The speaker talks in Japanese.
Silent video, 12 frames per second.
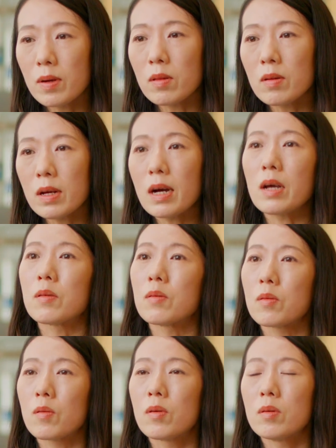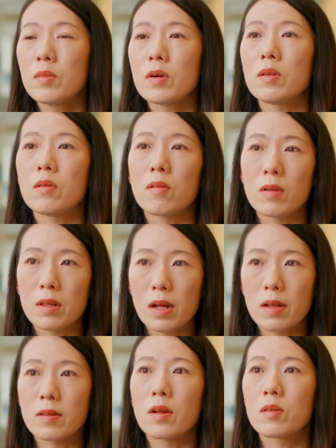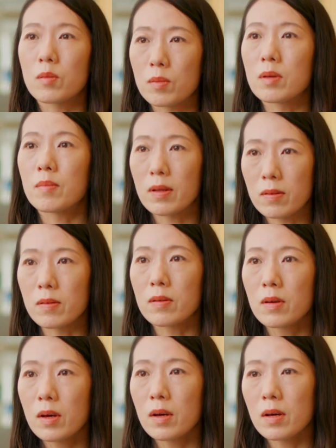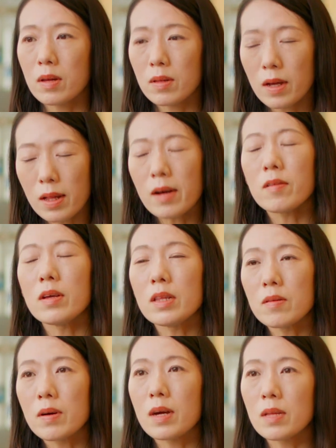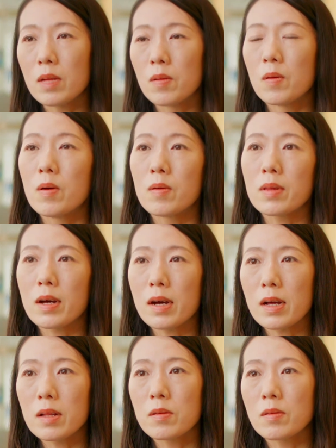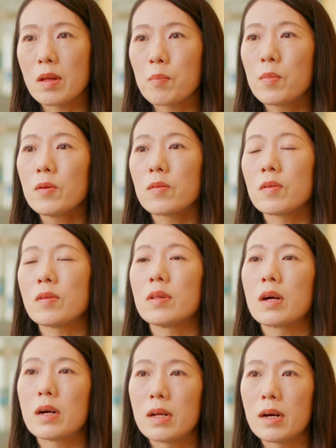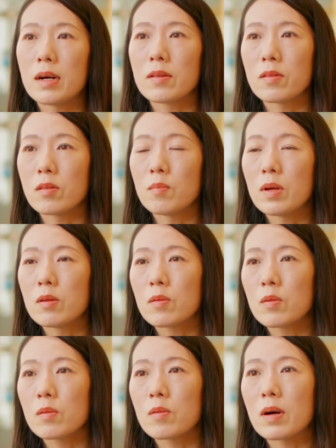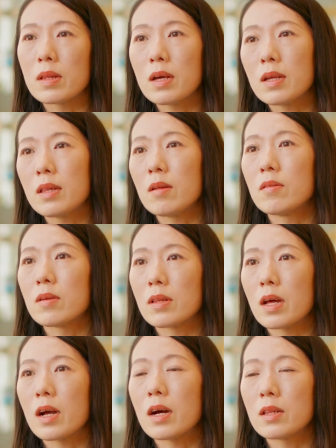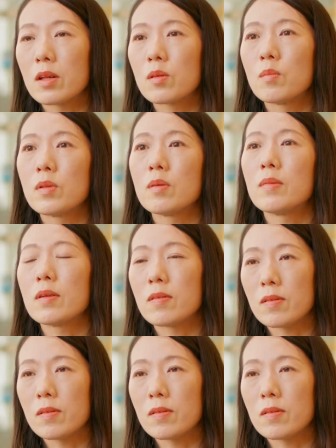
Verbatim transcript: 場の理解というところも非常に大事だと思います。武田薬品ではかなりお互いサポートしながら進めることができてるんじゃないかなと思います